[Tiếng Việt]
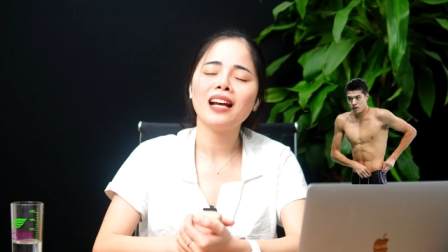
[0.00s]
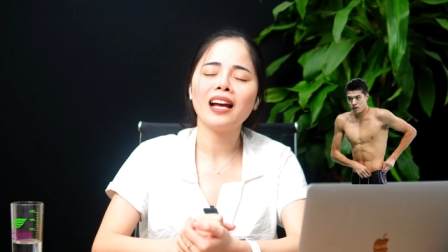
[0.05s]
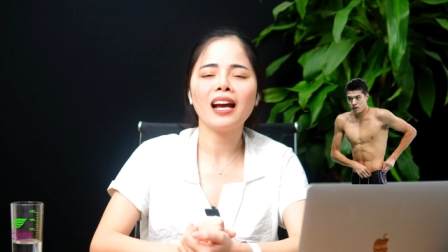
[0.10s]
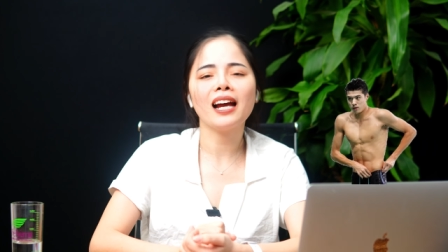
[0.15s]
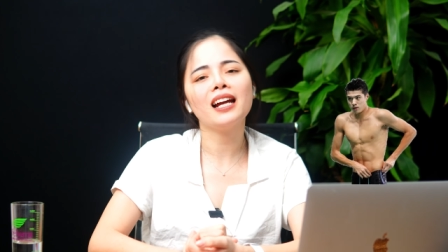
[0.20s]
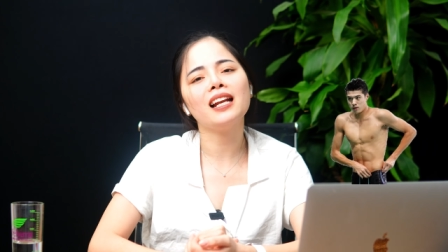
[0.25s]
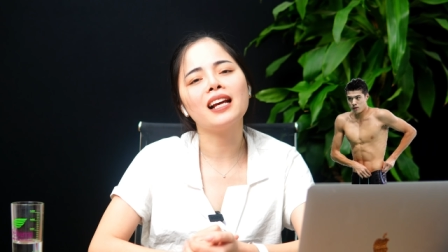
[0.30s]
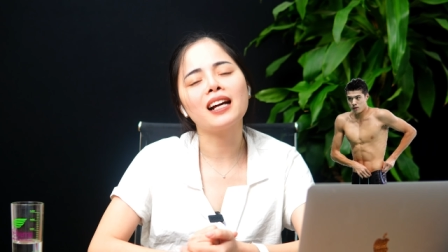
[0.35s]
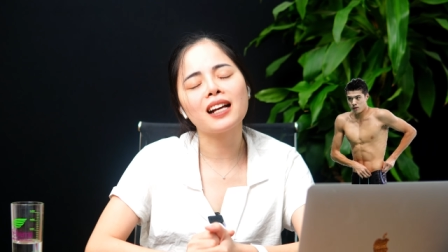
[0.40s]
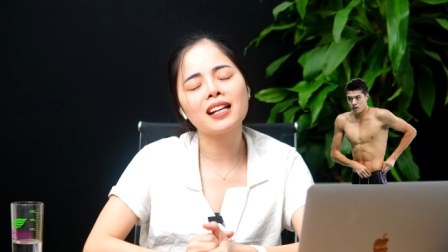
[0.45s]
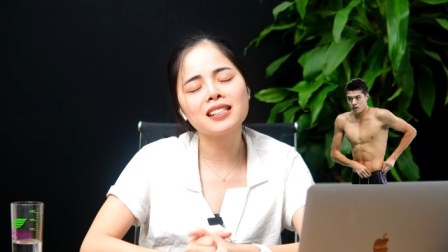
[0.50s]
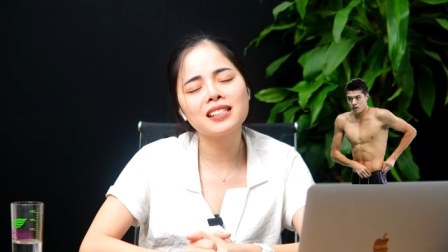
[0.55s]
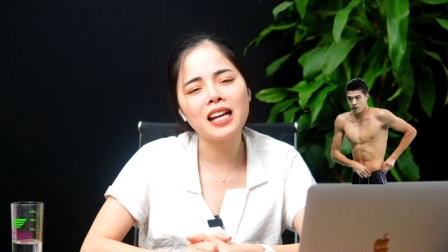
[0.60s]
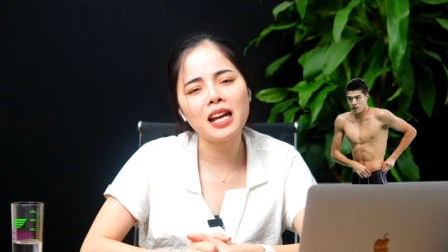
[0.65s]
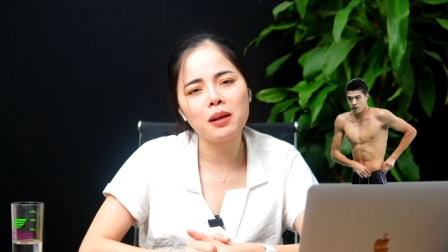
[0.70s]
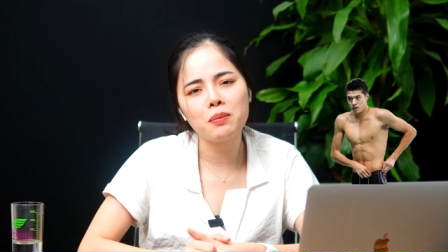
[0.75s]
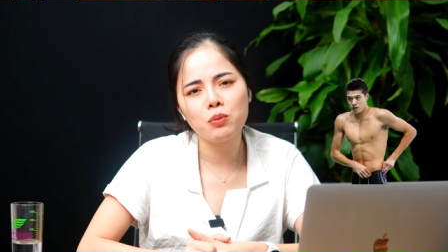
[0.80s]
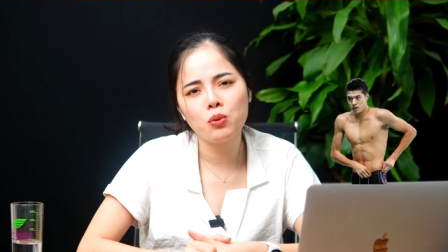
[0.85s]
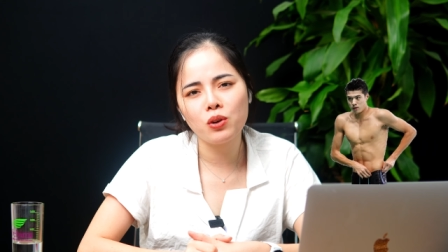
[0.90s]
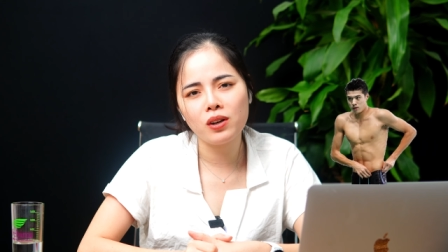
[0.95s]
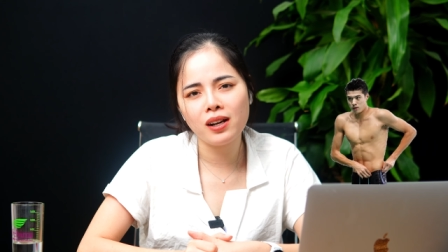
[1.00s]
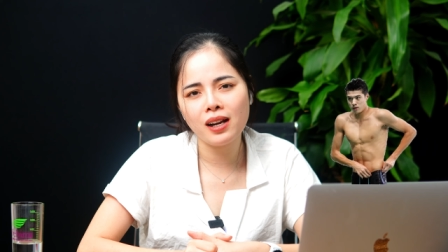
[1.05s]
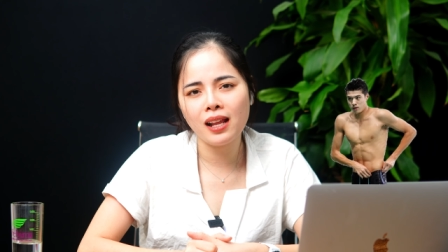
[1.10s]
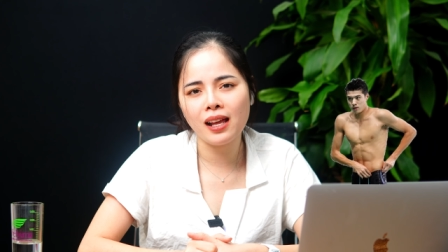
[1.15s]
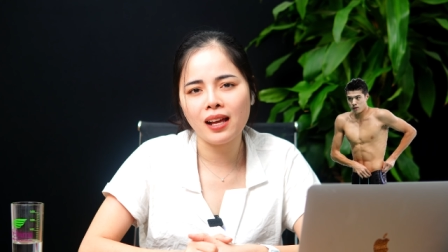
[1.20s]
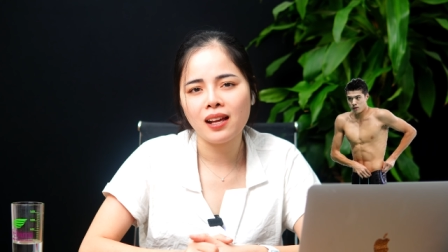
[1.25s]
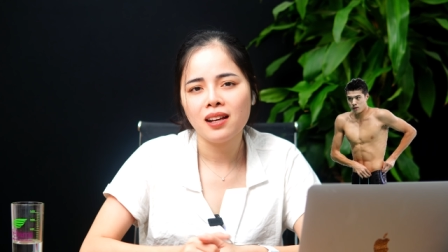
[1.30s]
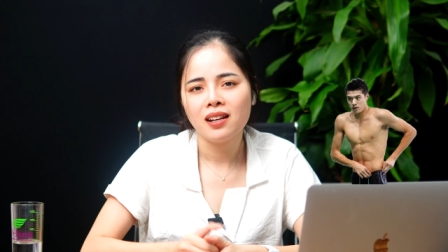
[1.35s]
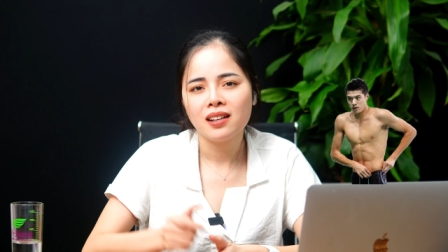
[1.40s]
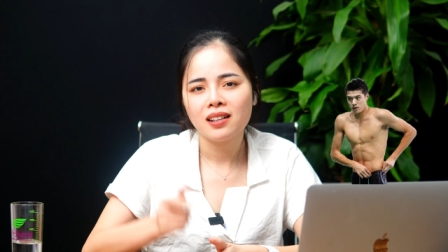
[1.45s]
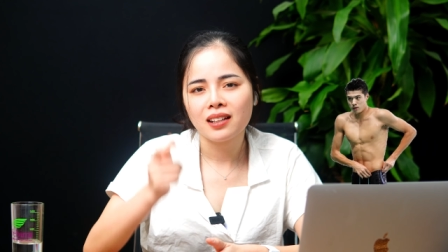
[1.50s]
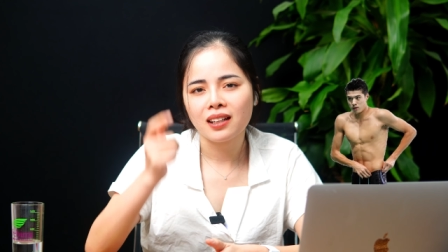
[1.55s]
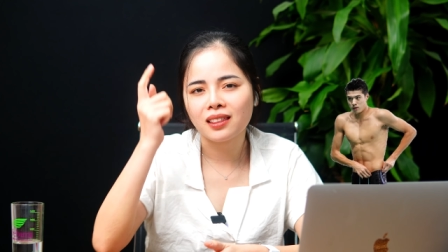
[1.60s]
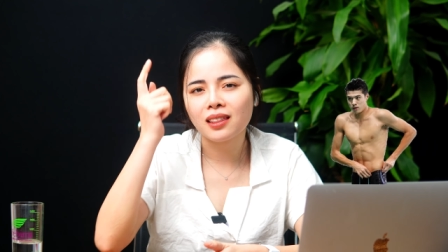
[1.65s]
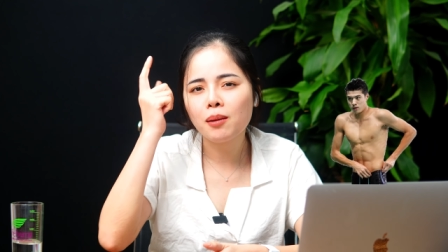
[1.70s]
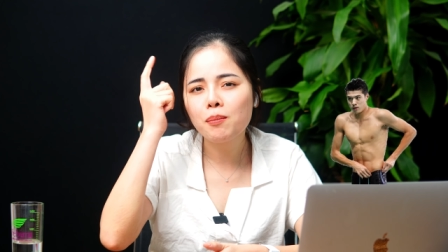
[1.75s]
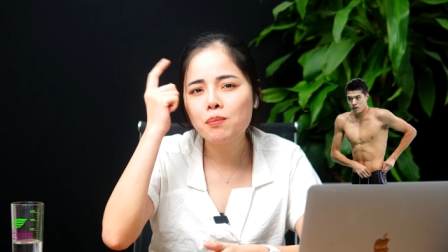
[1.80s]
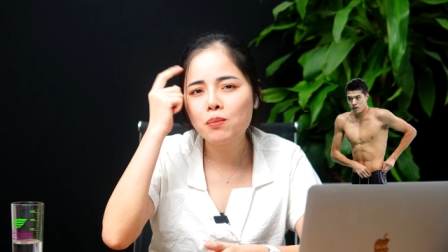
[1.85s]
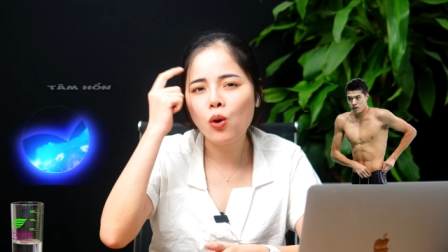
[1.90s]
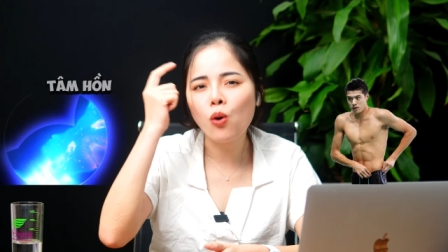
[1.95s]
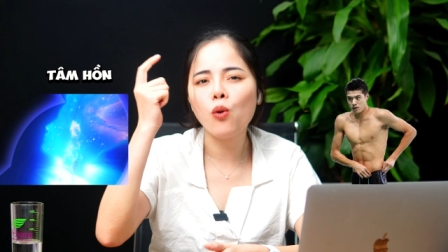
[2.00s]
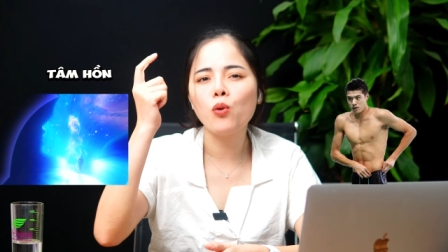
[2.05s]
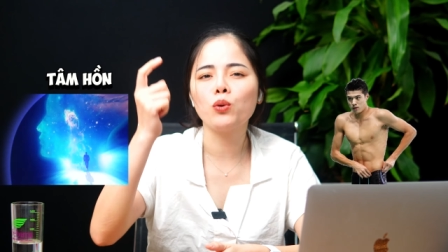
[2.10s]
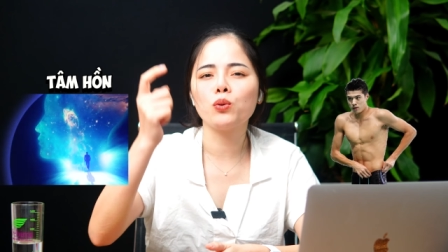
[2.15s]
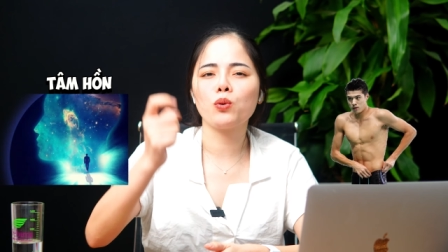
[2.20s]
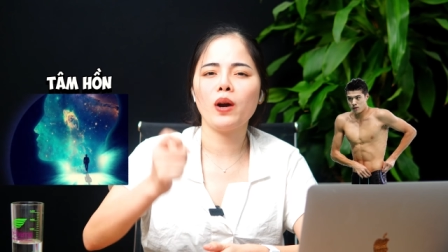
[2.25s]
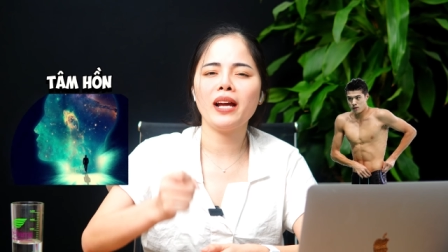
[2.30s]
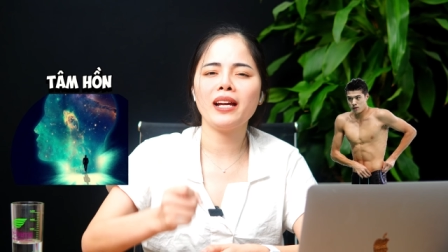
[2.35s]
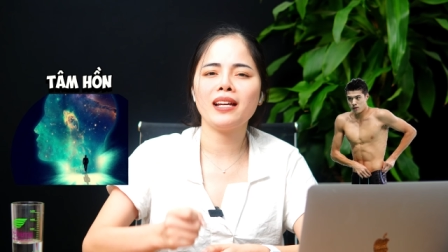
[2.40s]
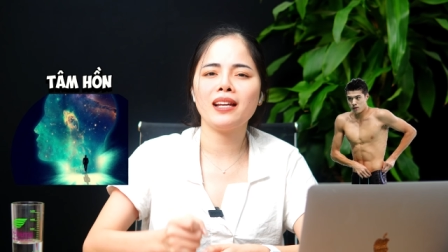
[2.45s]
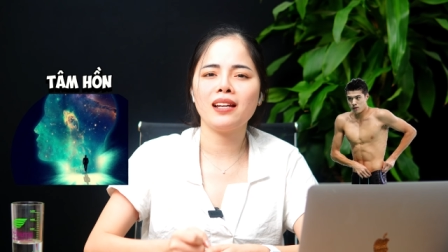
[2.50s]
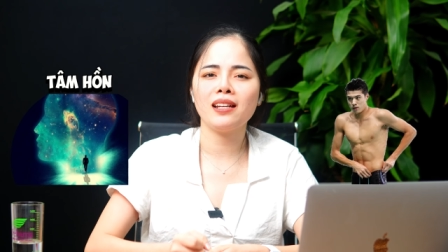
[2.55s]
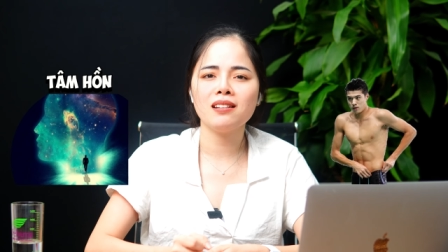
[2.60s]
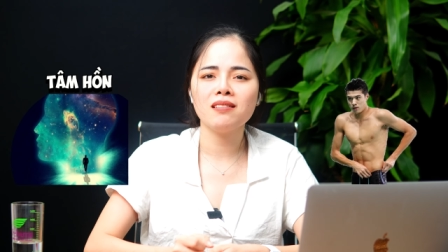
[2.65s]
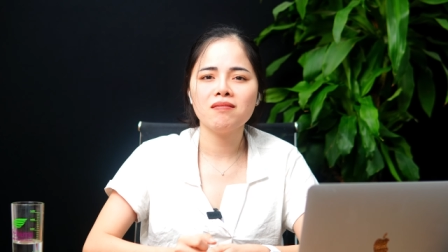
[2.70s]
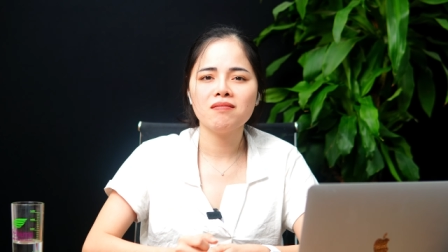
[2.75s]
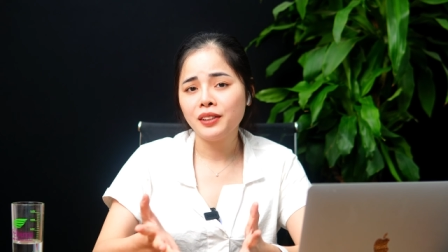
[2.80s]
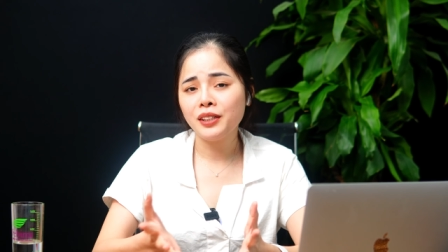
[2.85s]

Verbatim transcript: hay là các chị em muốn là cái tâm hồn của anh ấy?